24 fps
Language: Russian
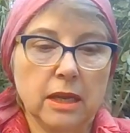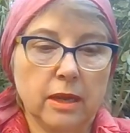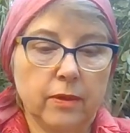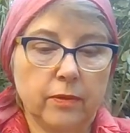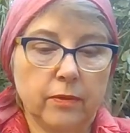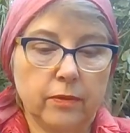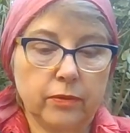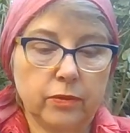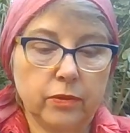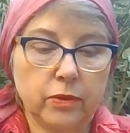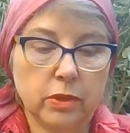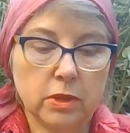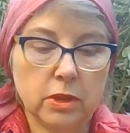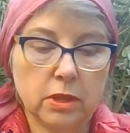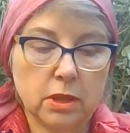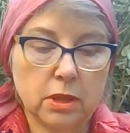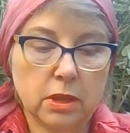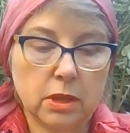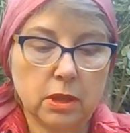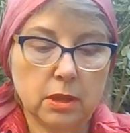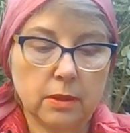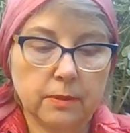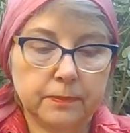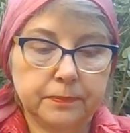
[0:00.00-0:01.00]
Вот.
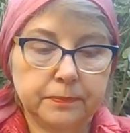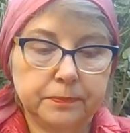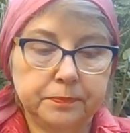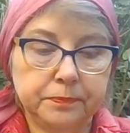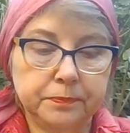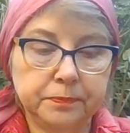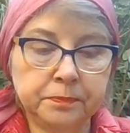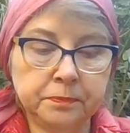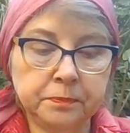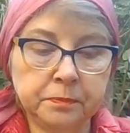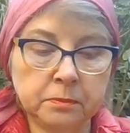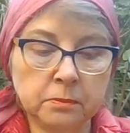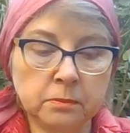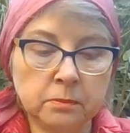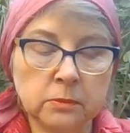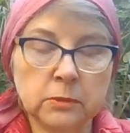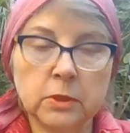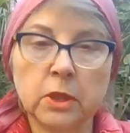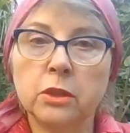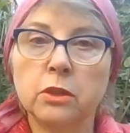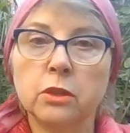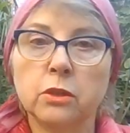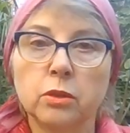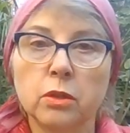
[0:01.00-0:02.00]
Э,
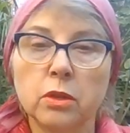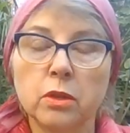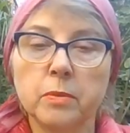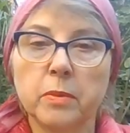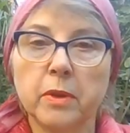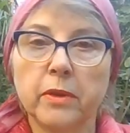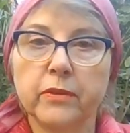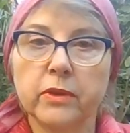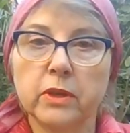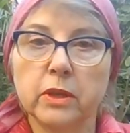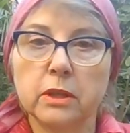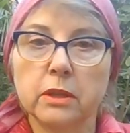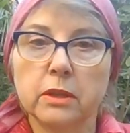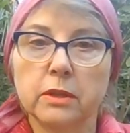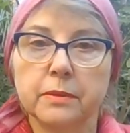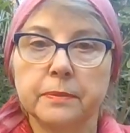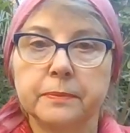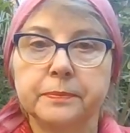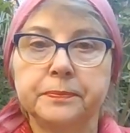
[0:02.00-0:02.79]
и никто не поверит.